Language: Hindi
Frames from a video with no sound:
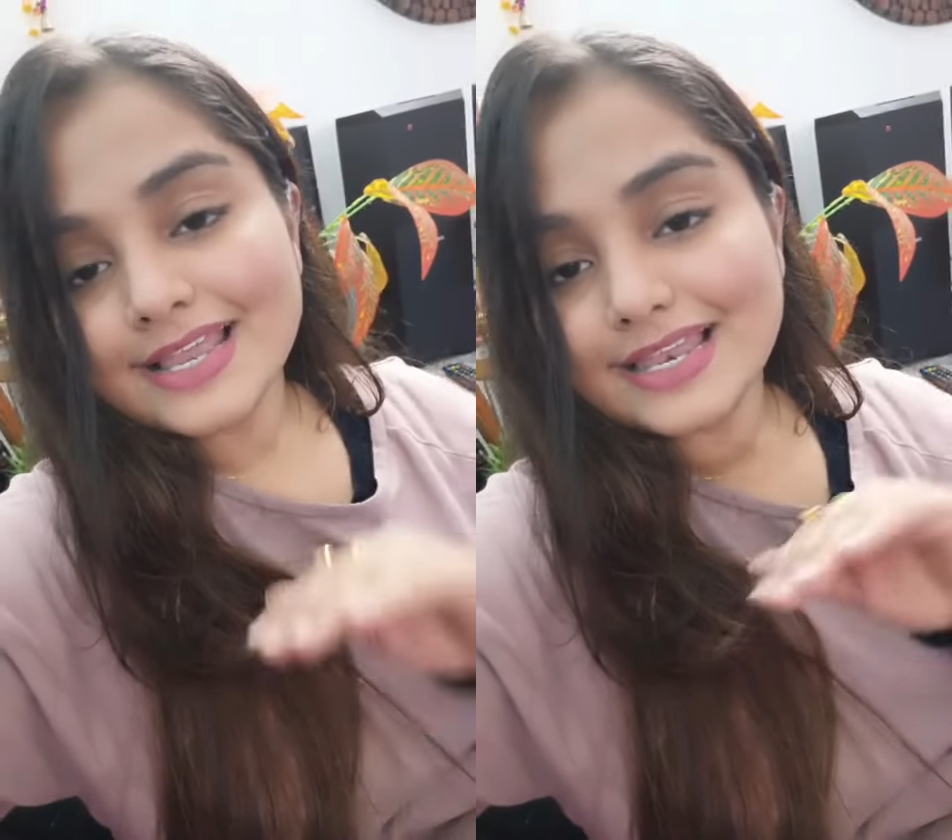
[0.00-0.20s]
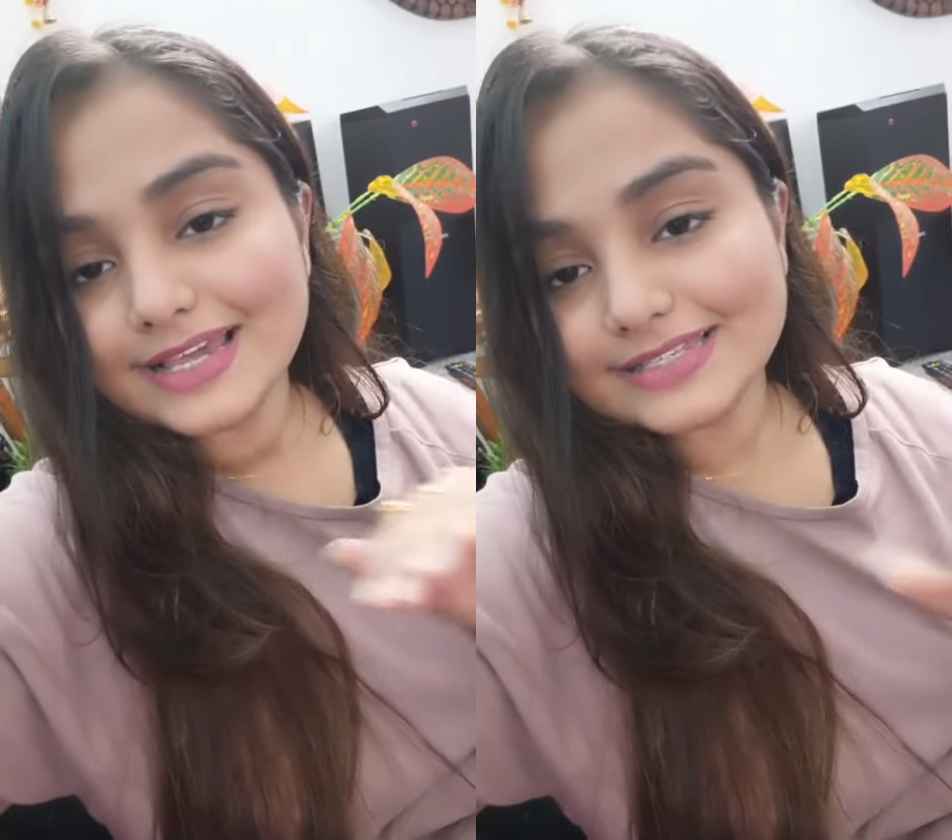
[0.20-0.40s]

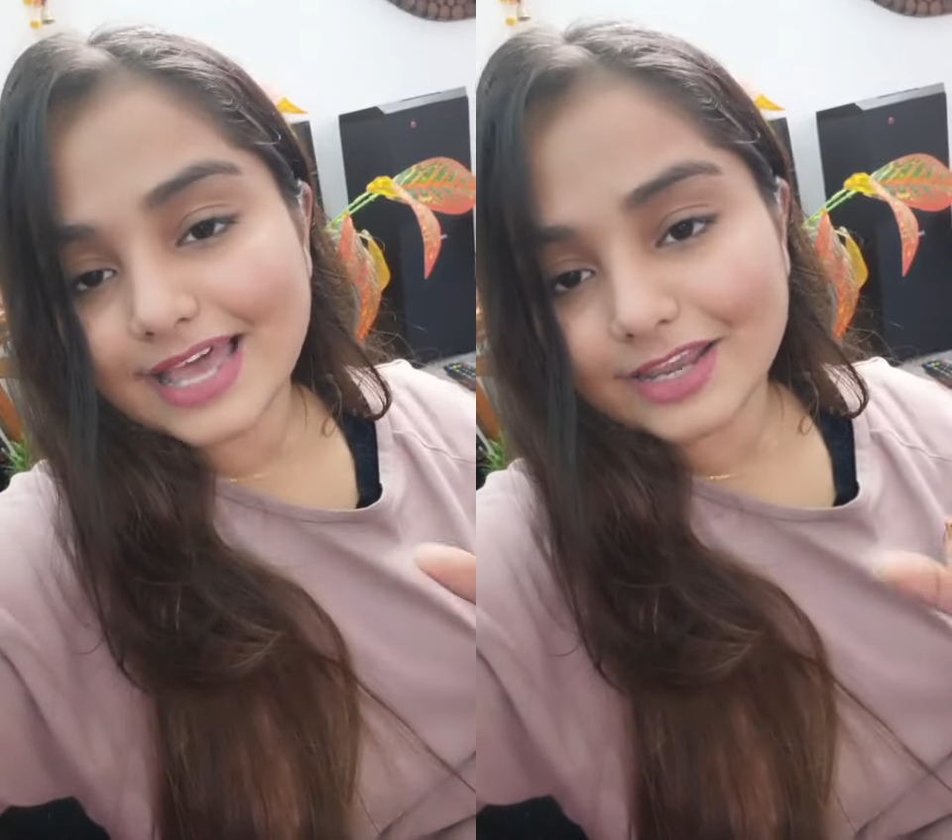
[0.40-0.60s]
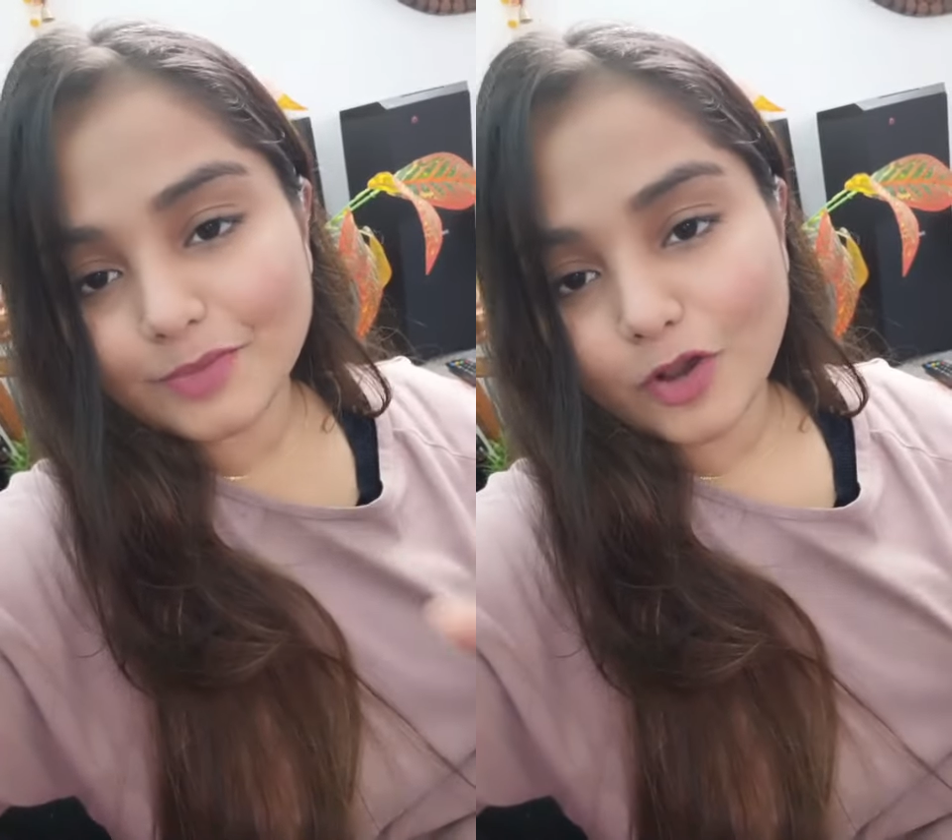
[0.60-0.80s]
लिंक
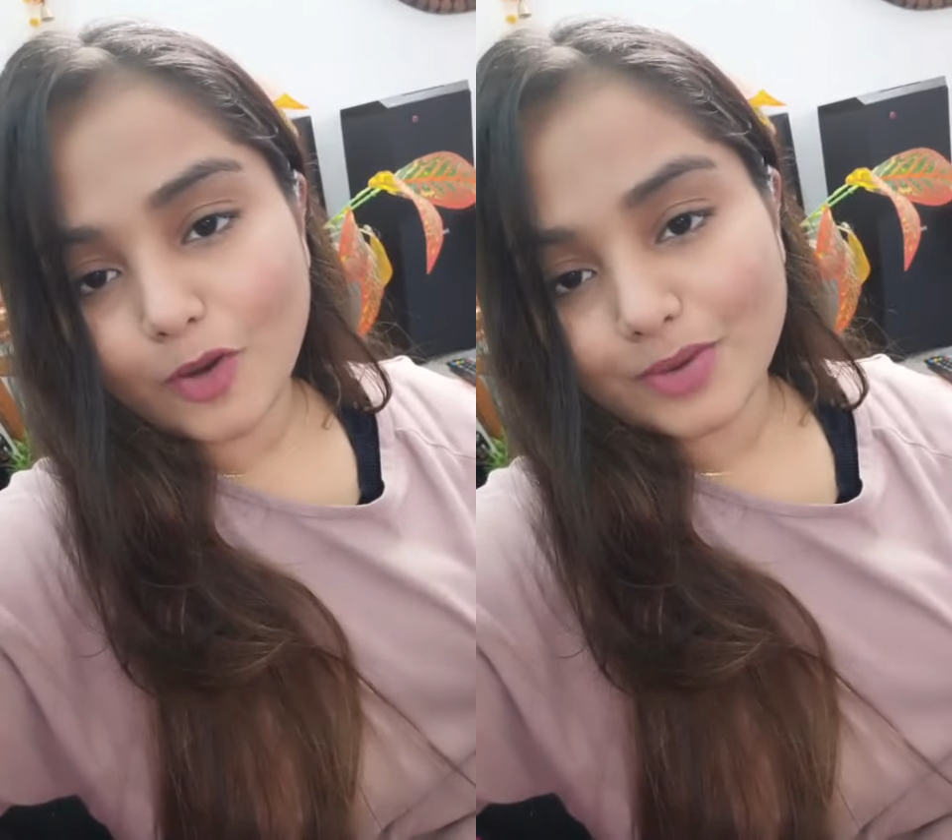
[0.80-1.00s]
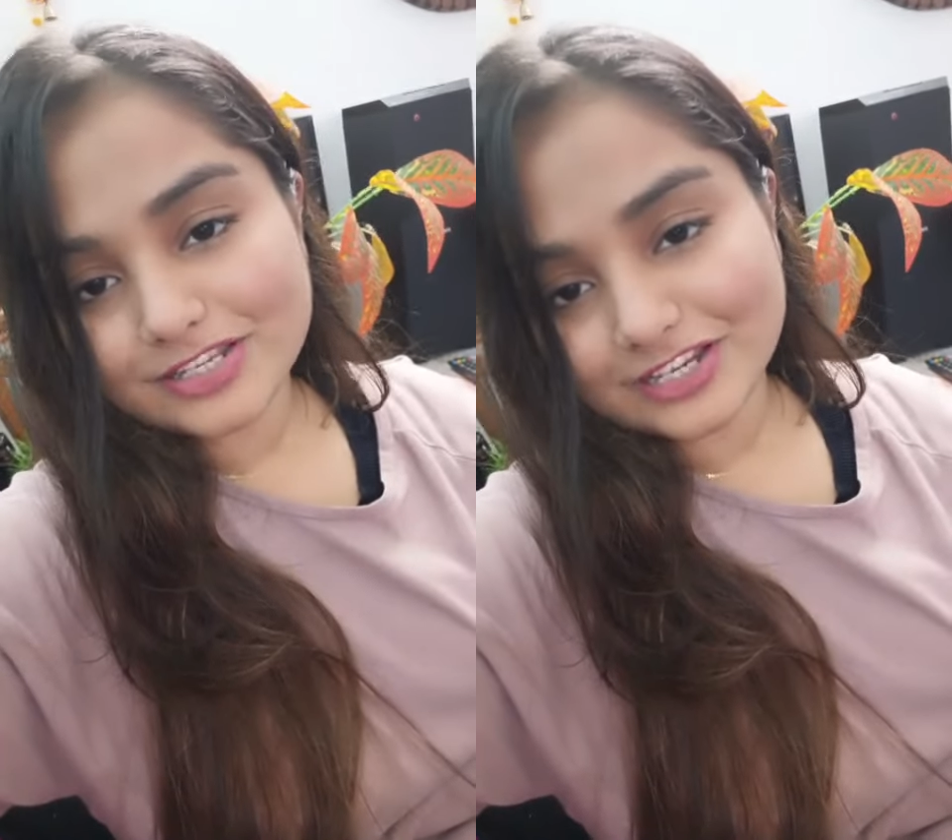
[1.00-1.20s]
सारी मैं
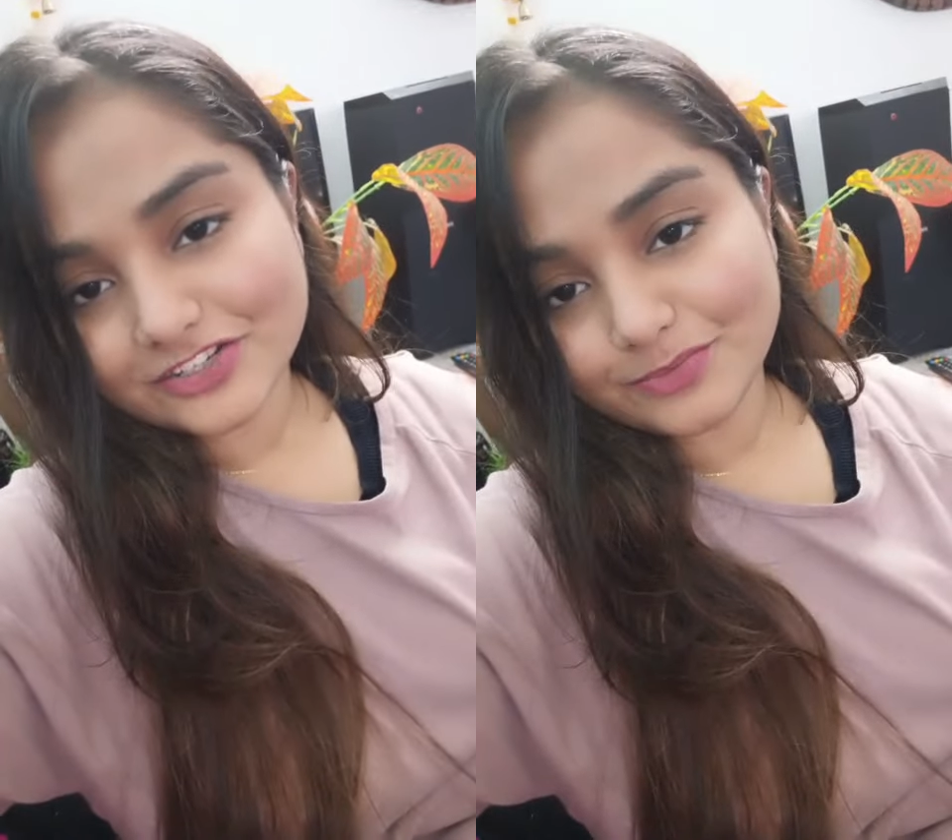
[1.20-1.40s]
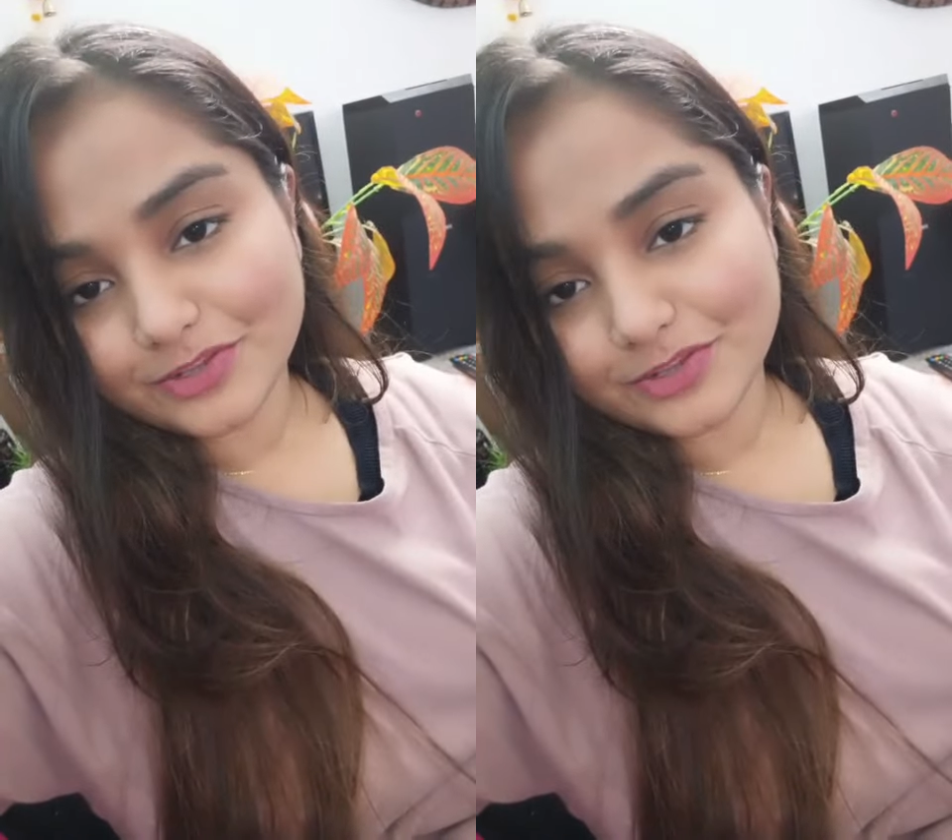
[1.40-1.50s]
कॉमेंट सेक्शन